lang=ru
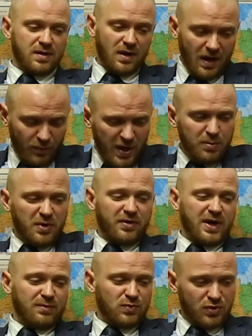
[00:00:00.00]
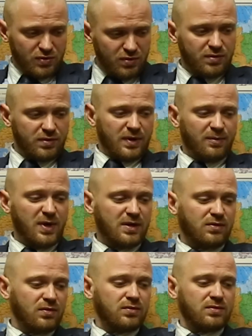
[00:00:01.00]
А мы им говорим то, что, ребят,
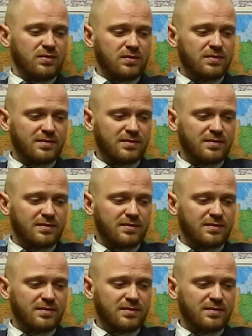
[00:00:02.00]
ну